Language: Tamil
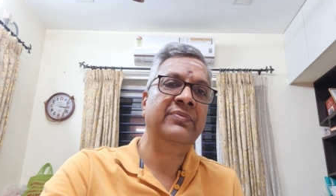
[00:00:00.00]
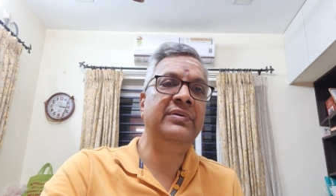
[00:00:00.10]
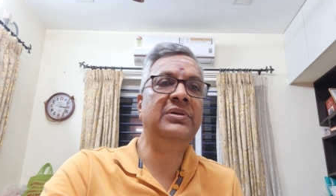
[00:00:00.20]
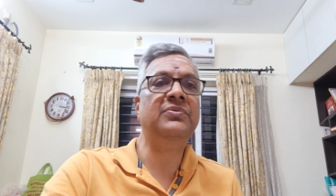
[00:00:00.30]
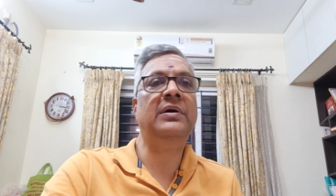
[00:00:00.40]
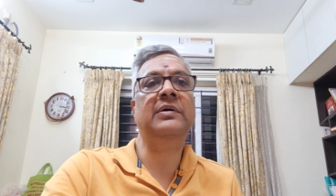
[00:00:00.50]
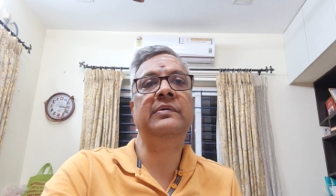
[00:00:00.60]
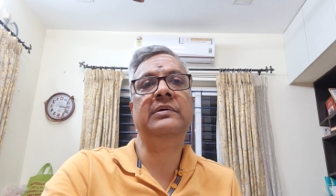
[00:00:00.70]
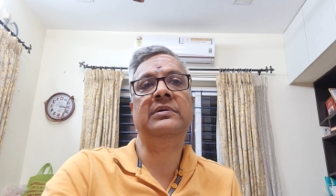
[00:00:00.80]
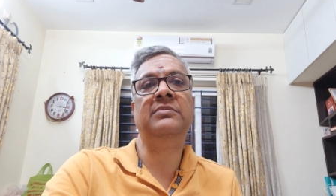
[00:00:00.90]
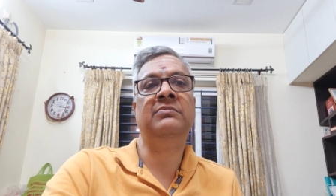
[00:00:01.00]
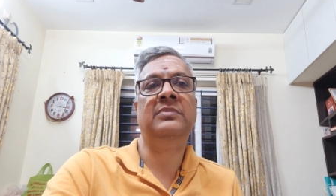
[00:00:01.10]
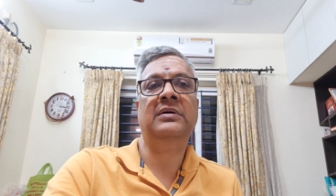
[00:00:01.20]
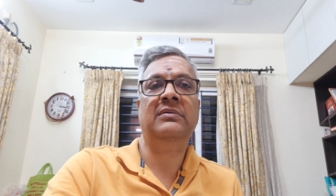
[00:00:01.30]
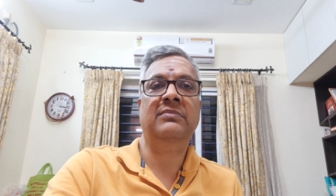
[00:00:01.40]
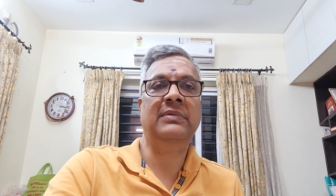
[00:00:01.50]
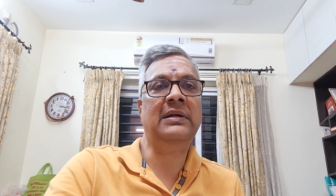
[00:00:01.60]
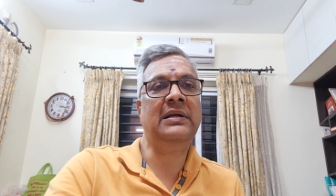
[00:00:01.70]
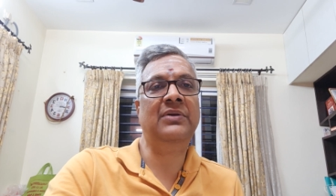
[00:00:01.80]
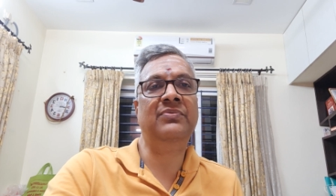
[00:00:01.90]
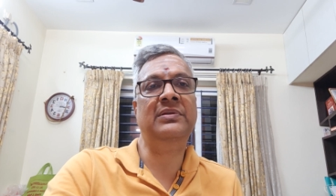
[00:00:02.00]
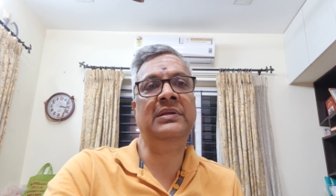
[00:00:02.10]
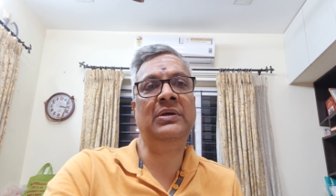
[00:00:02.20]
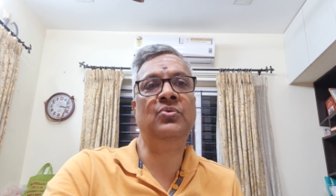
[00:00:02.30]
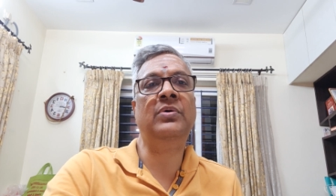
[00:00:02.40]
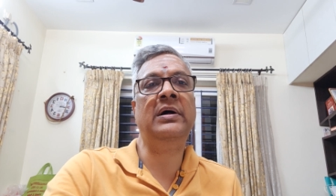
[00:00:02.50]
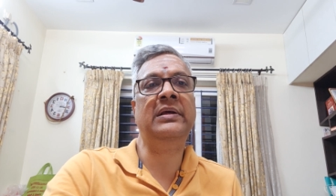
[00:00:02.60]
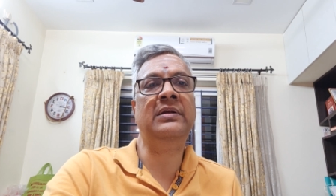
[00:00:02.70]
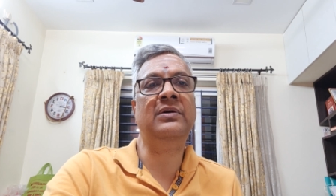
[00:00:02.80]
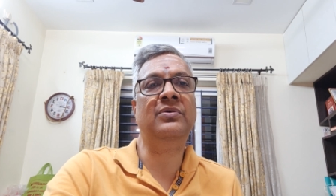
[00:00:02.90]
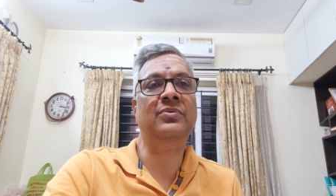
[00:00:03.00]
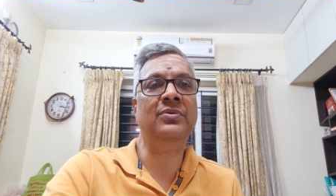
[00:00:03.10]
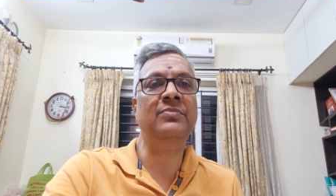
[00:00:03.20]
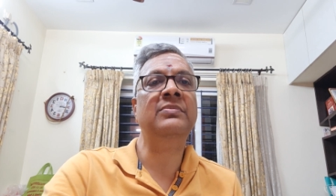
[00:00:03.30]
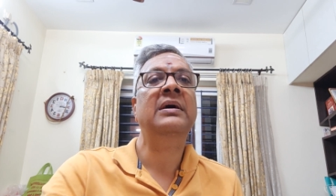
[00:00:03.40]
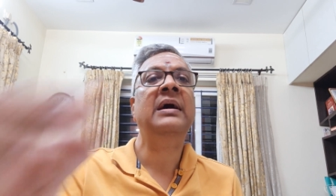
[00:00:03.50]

விற்று வாங்குவதற்கும் மார்க்கெட் வந்து ஏதுவாக இருக்கக்கூடும்